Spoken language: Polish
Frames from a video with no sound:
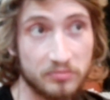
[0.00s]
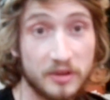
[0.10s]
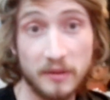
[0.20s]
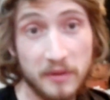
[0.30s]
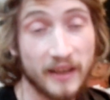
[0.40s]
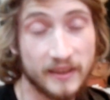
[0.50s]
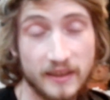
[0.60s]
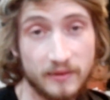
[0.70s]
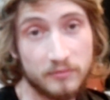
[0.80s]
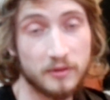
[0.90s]

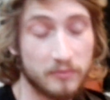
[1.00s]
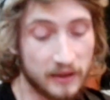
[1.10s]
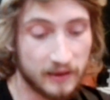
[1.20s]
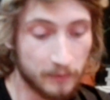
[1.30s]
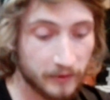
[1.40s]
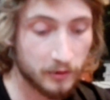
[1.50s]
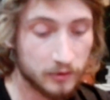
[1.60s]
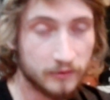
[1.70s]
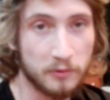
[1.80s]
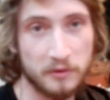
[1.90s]
ziemniaki, no będę na pewno
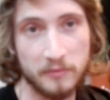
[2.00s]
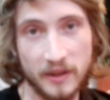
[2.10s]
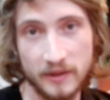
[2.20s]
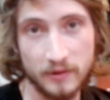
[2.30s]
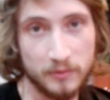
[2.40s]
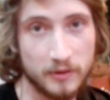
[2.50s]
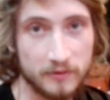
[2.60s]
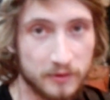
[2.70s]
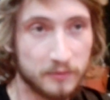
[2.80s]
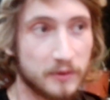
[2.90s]
hodował ziemniaki, no bo
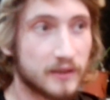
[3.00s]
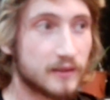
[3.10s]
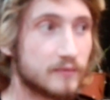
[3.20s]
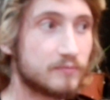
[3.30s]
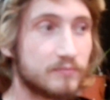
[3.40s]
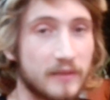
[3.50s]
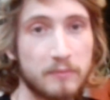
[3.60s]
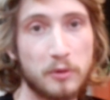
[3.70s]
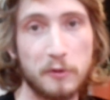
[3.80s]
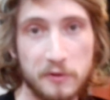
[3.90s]
w sumie
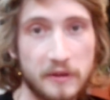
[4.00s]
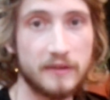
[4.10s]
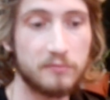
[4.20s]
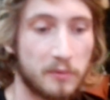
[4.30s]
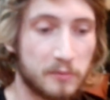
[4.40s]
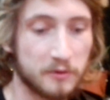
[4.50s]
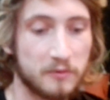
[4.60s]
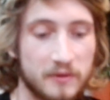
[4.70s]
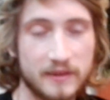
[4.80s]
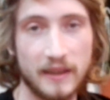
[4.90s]
najprościej, po
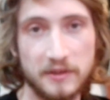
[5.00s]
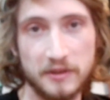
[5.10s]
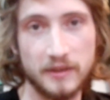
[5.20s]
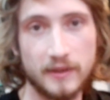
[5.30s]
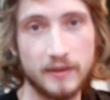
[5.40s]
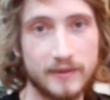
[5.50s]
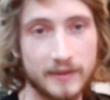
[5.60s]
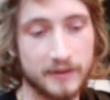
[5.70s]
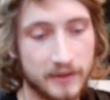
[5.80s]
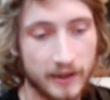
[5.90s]
prostu sadzicie
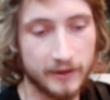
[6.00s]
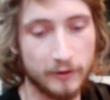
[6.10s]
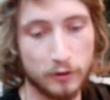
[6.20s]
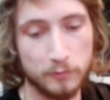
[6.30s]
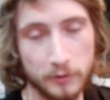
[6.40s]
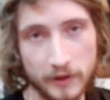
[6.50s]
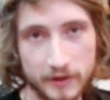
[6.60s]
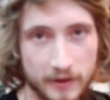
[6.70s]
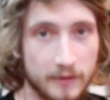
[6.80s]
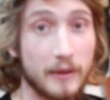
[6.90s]
sadzeniaki,
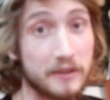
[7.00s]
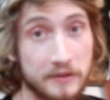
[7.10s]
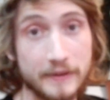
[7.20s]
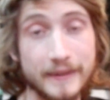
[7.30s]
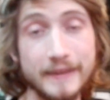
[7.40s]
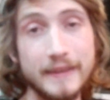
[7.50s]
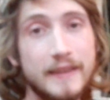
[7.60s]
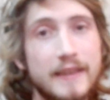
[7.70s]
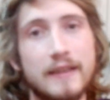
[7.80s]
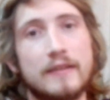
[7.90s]
okupujecie i macie, nie?
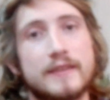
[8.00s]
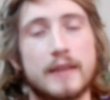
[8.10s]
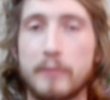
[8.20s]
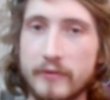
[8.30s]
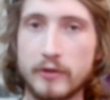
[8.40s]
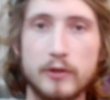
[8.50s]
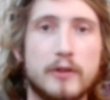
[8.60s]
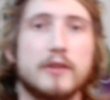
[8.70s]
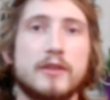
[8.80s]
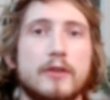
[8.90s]
Więc na pewno
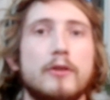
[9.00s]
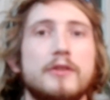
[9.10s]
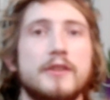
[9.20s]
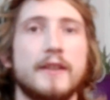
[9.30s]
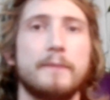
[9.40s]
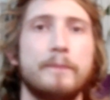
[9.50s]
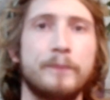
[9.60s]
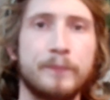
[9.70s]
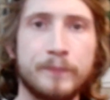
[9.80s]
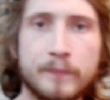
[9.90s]
to jeszcze dojdzie,
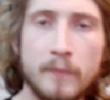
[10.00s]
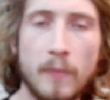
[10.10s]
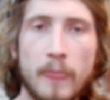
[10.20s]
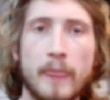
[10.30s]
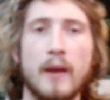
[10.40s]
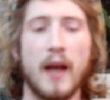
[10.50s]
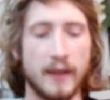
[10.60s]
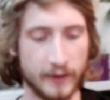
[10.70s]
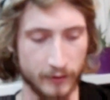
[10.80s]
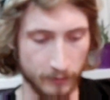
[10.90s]
mm,
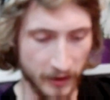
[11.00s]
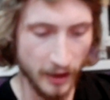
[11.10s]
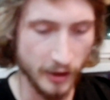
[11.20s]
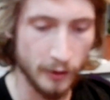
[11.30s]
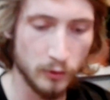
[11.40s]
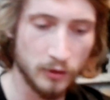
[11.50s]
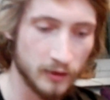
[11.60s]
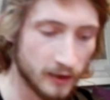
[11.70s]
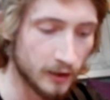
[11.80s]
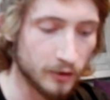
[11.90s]
ale mniejsza już o
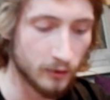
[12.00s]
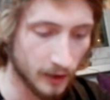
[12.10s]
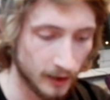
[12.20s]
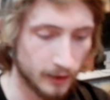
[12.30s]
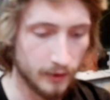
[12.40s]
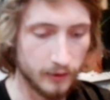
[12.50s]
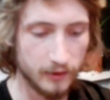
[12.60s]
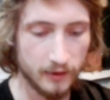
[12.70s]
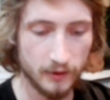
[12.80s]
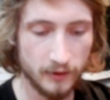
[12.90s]
te nasiona i,
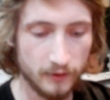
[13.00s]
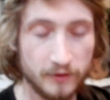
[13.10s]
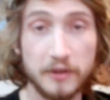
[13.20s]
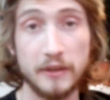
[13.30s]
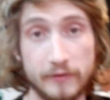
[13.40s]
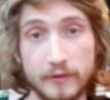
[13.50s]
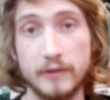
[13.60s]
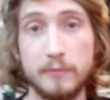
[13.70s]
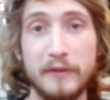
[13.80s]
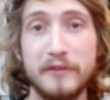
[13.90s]
i, i wysiew.
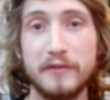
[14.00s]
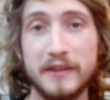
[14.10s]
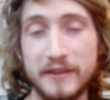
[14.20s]
Pewnie was